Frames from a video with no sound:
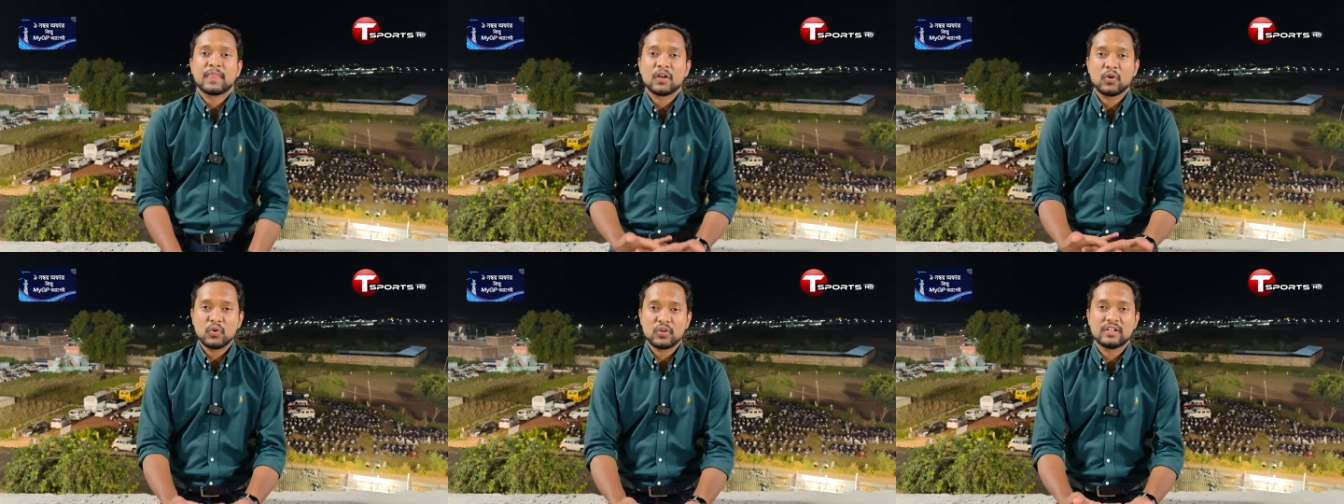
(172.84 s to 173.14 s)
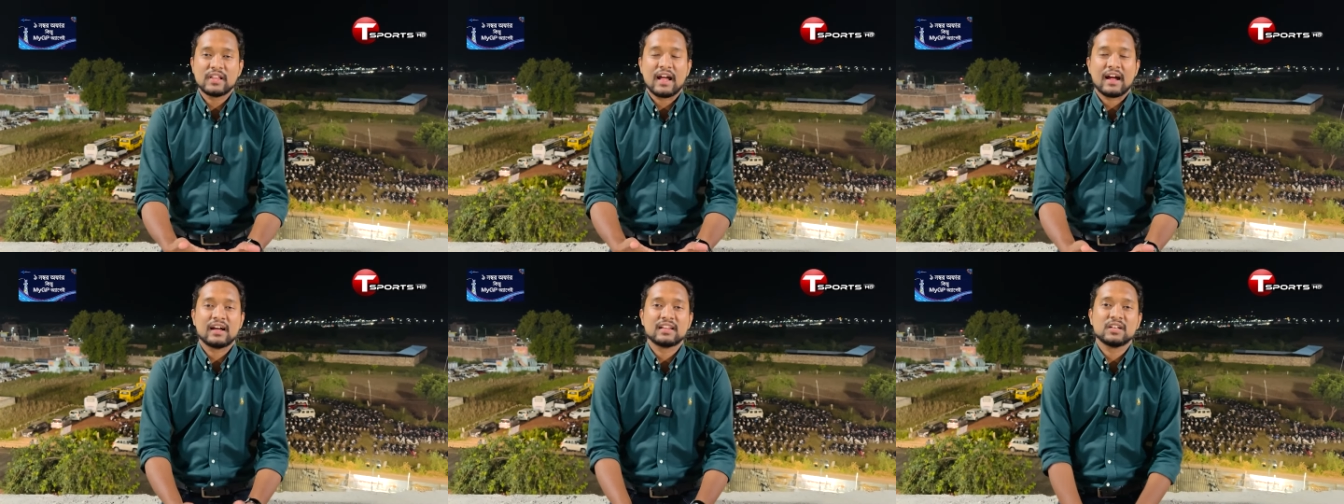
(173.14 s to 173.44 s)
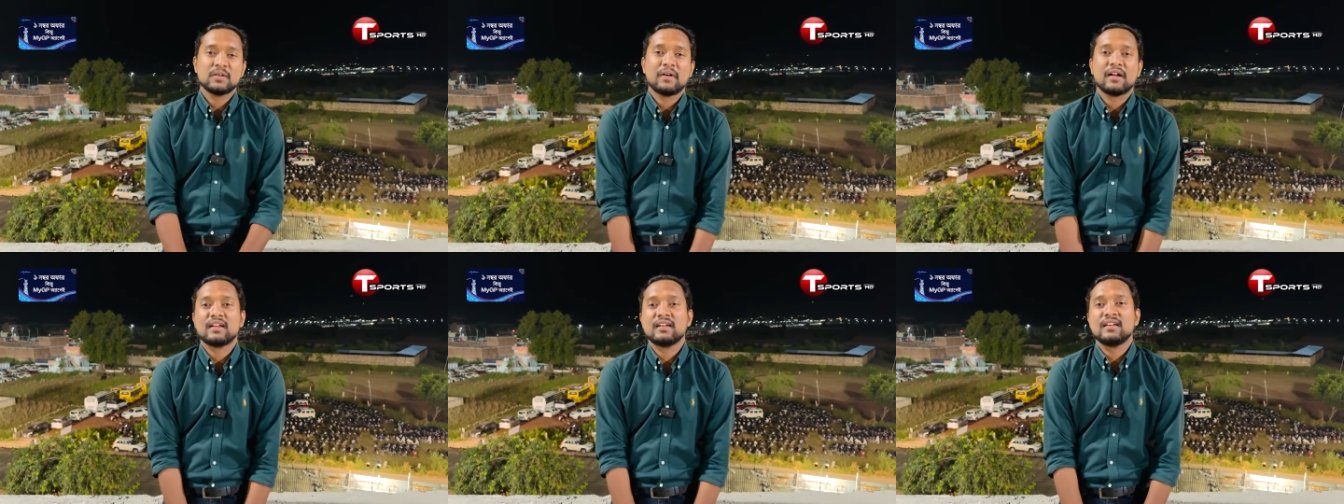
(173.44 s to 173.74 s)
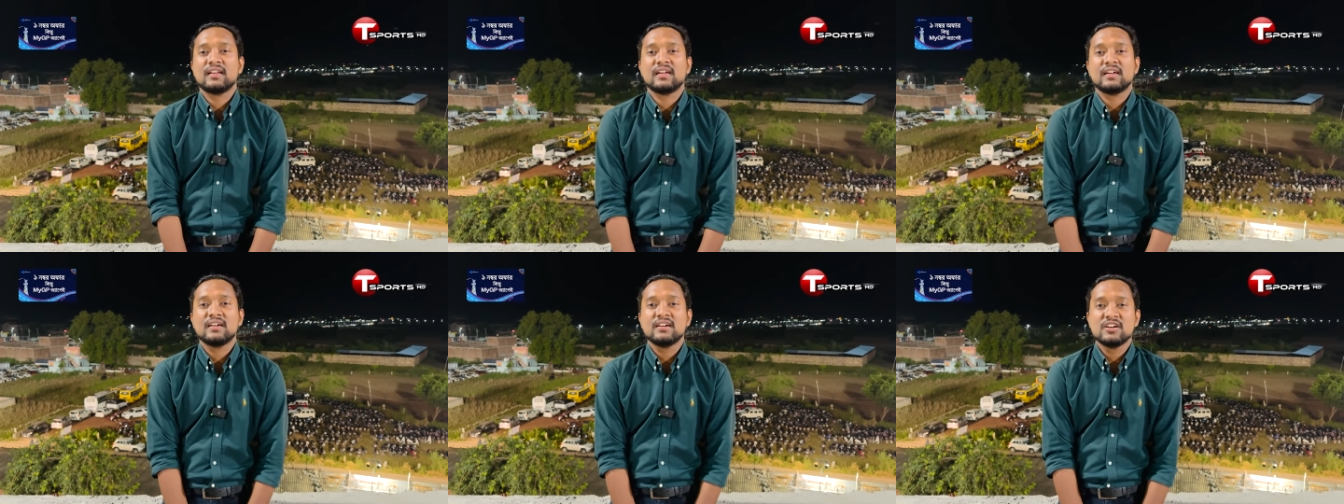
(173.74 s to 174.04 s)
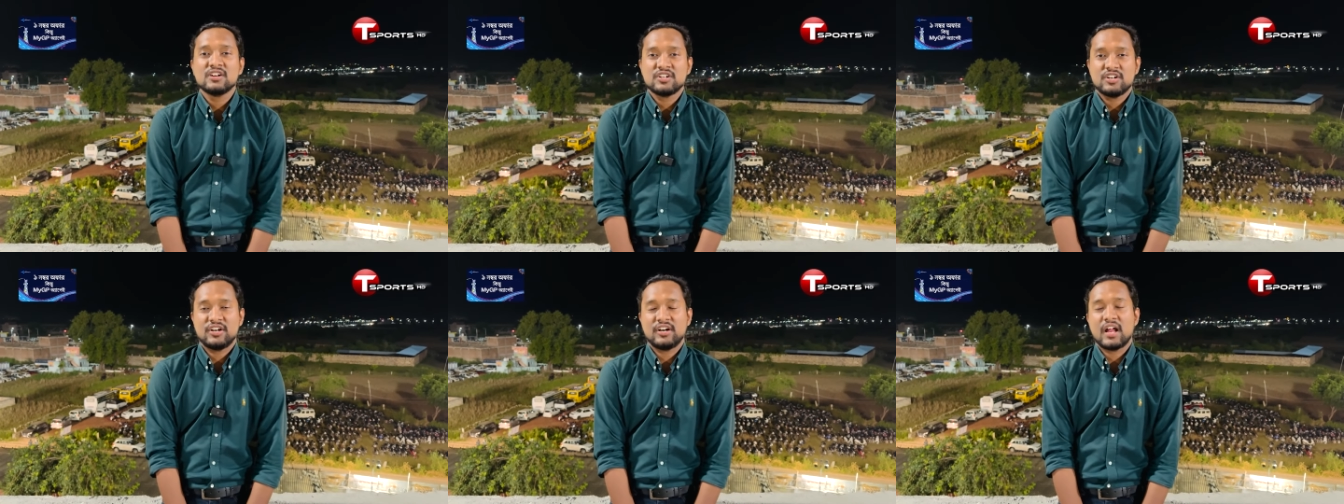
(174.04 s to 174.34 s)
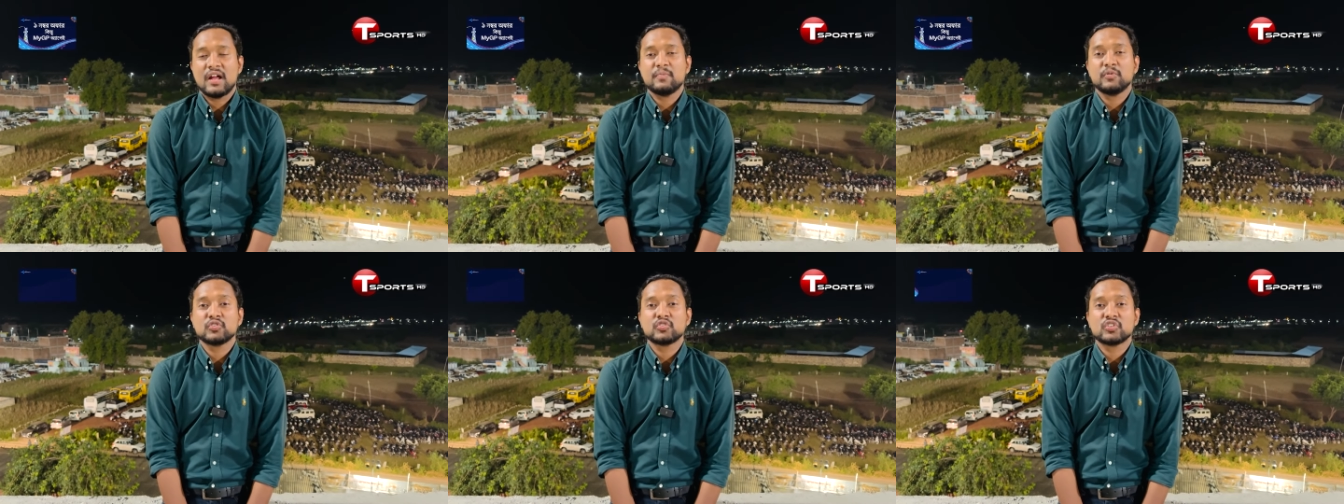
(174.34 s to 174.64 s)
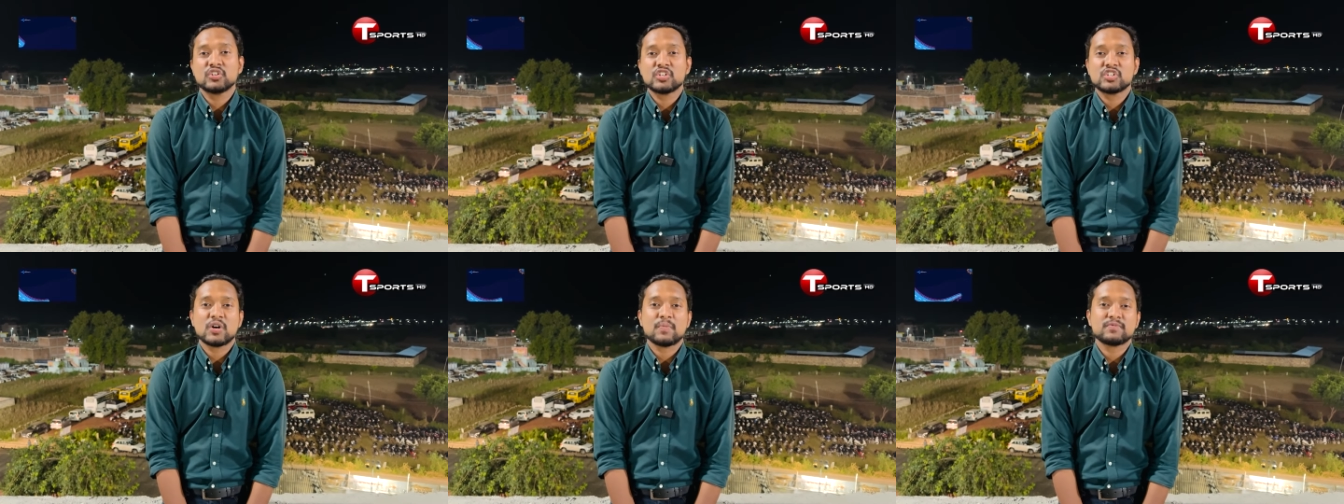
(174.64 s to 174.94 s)
করে দেখাতে পারেননি সেটাই বোধ
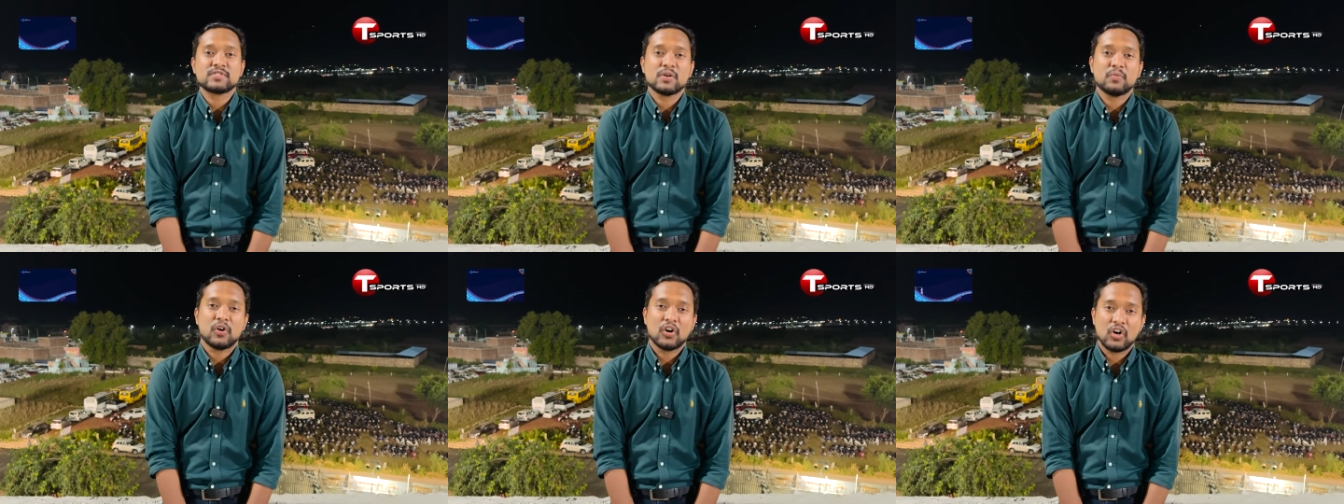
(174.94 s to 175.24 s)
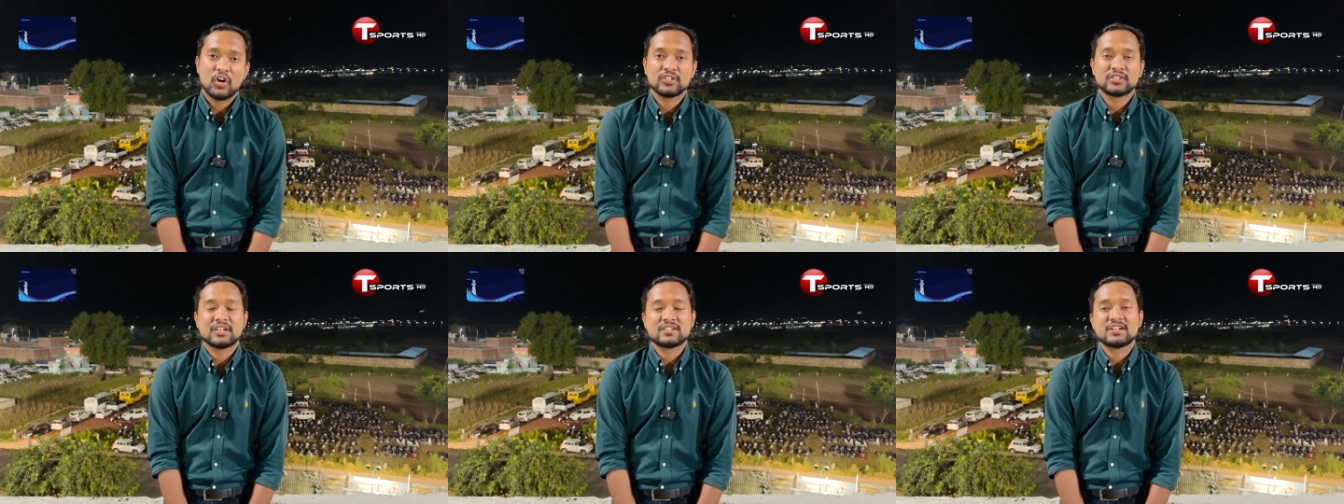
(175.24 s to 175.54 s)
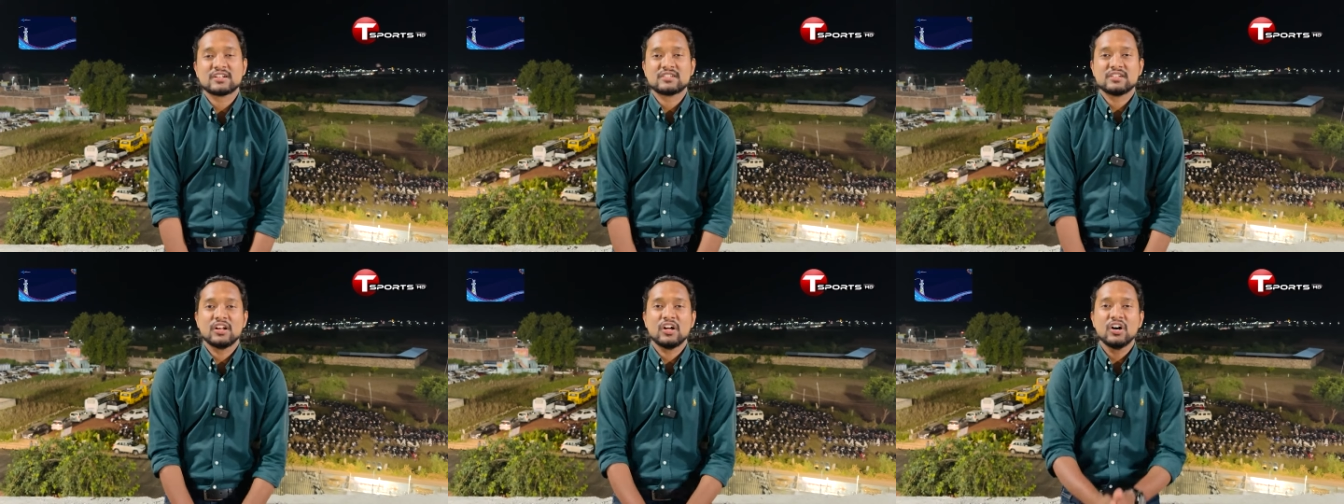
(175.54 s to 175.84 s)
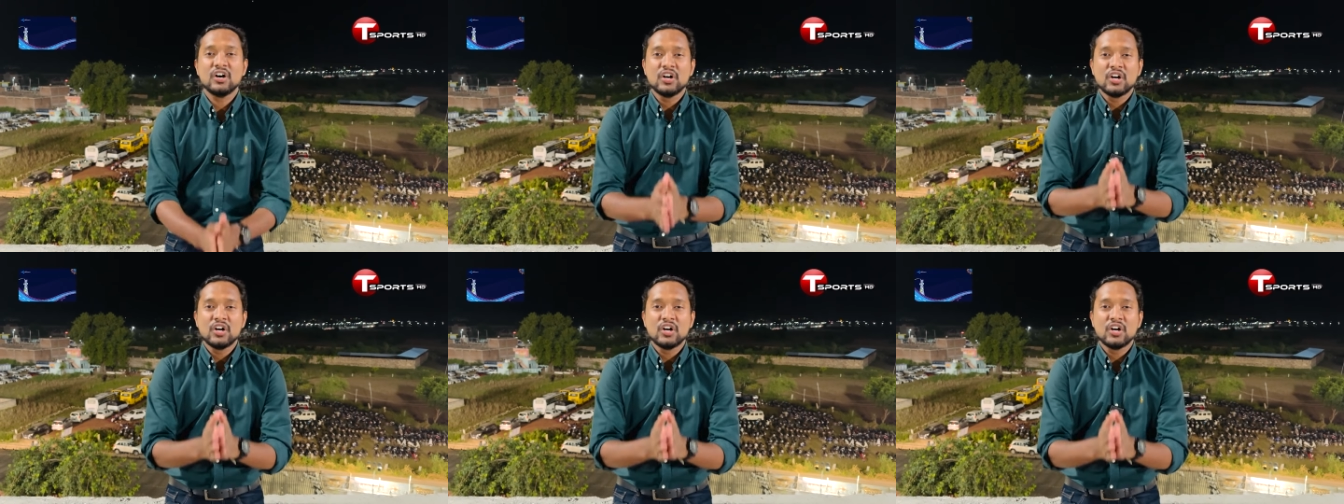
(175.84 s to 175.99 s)
করি সবচেয়ে বড় হতাশা ছিল